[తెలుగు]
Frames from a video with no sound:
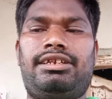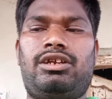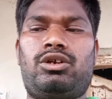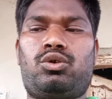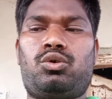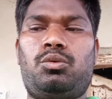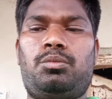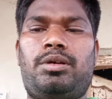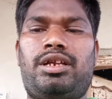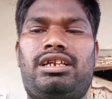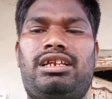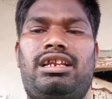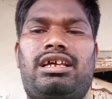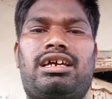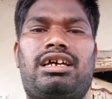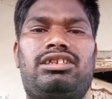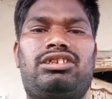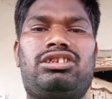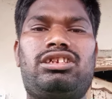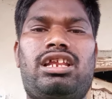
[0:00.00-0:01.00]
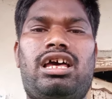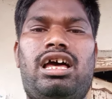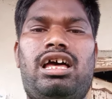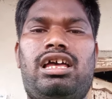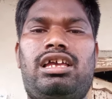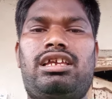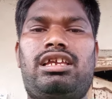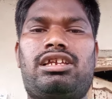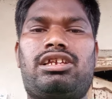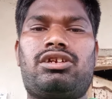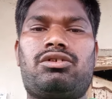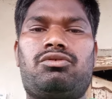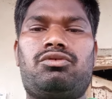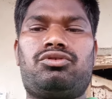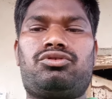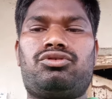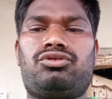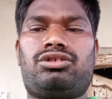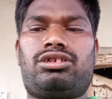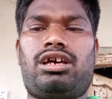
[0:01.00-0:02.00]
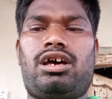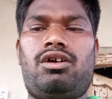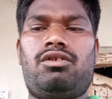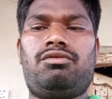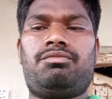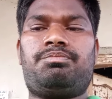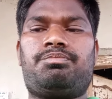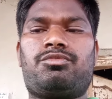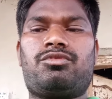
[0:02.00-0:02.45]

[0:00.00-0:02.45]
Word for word: ఎక్కుపెట్టిన కత్తిలా ఎక్కి కూర్చుంటావు